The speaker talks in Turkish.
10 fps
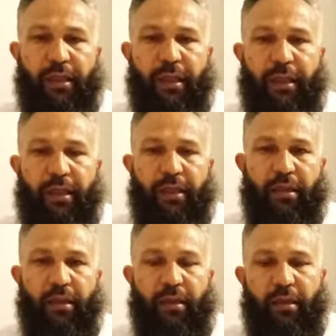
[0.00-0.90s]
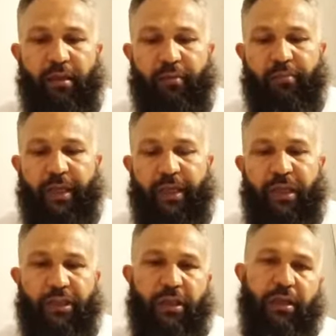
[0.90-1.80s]
Yani beni
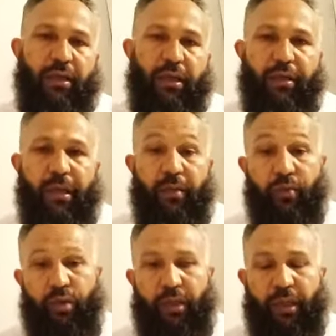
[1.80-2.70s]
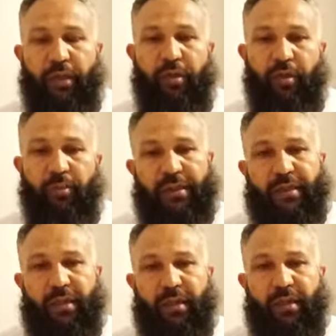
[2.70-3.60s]
yaşatan Allah'a yemin ederim ki
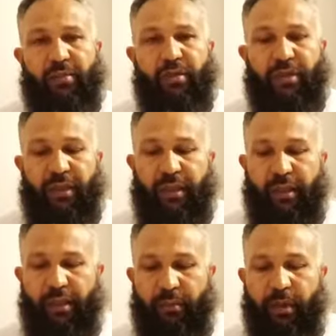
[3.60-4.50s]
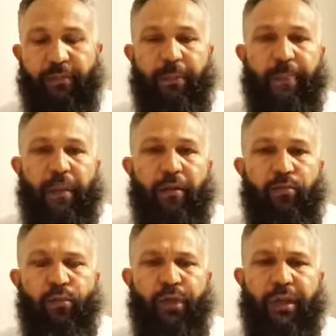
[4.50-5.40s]
mesela demiştir genelde ama
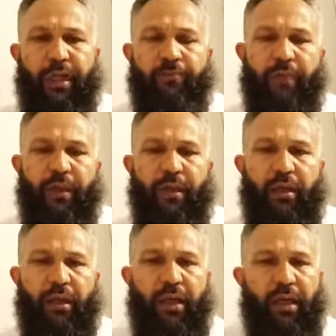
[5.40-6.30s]
burada e,